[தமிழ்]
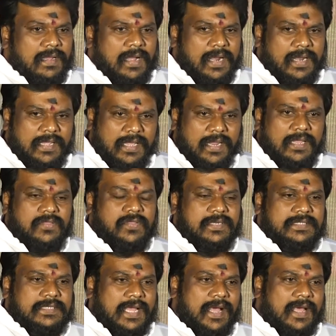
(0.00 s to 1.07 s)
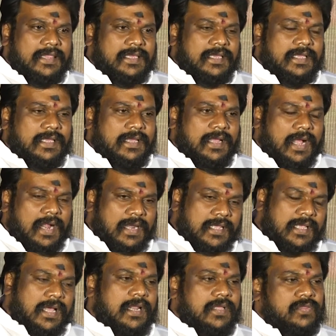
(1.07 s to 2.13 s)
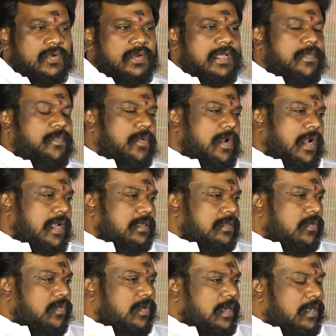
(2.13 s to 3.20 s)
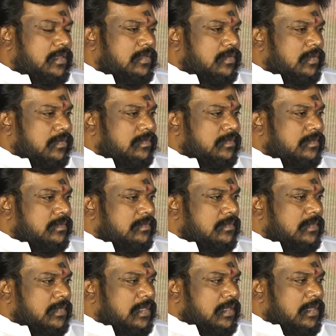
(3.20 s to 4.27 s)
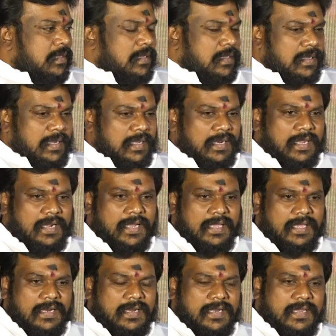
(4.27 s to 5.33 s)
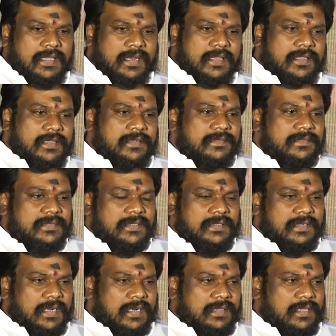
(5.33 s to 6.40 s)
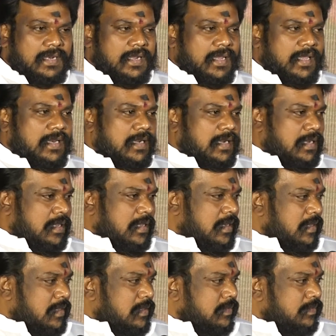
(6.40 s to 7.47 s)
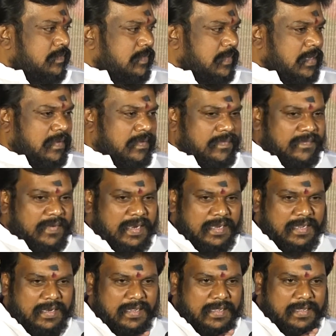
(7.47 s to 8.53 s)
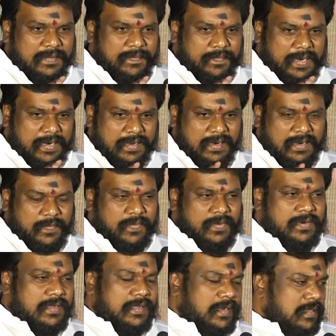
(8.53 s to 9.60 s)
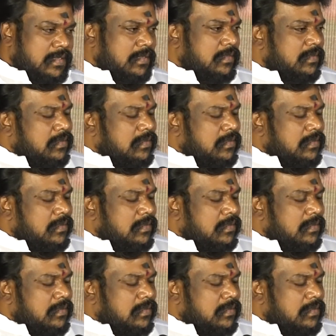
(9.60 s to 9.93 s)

அடையாளத்தோட ஜாதியை அடையாளத்தோடையே போகிறான் ஒவ்வொரு இடத்துக்கும் கையில் கயிறு கட்டிக்கிறது கழுத்தில் கயிறு கட்டிக்கிறது வண்டியில் படங்களை போட்டுக்கிறது